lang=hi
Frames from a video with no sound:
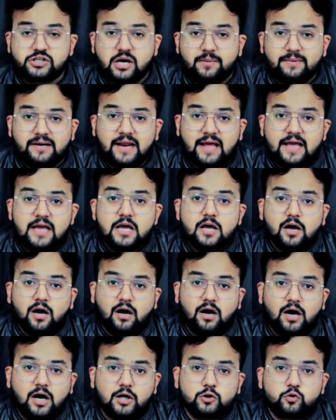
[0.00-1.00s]
शामिल है
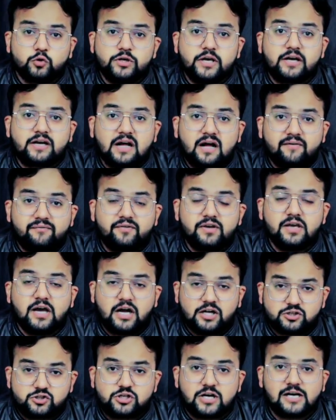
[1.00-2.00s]
आ, तो ये काफ़ी काफ़ी
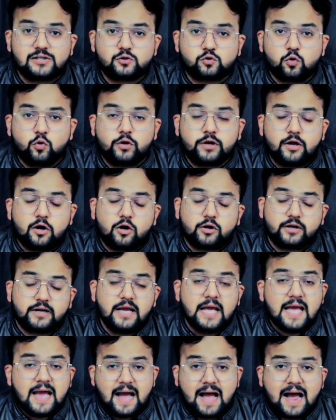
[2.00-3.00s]
अच्छा स्कोर है और
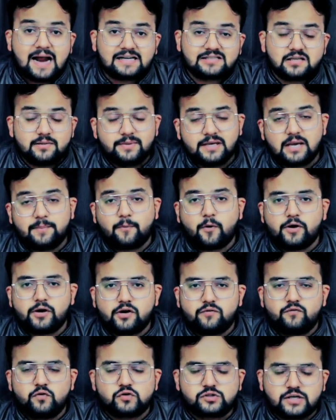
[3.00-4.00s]
आरसीबी के
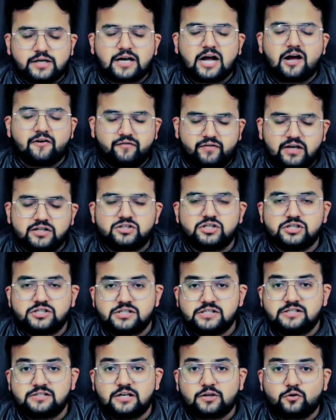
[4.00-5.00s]
पॉइंट ऑफ व्यू से काफ़ी अच्छी
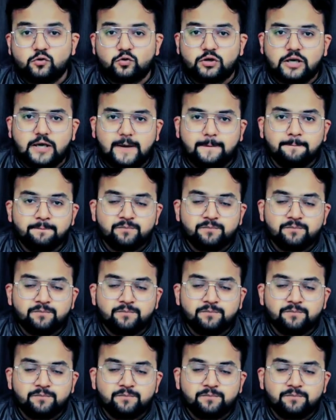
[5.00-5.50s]
चीज़ है क्योंकि